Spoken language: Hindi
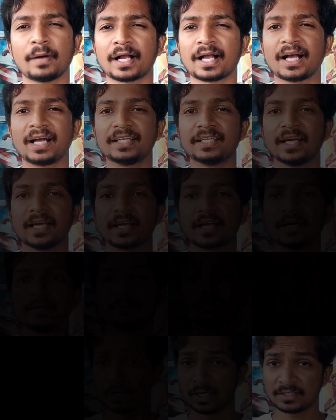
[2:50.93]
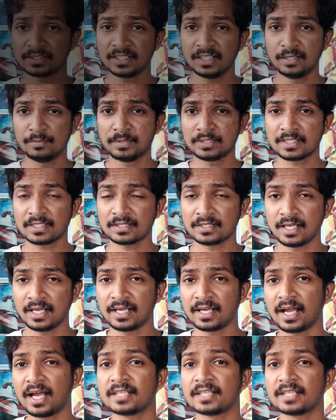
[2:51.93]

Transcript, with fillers: पक्का ही आएगा आज के लिए बस इतना ही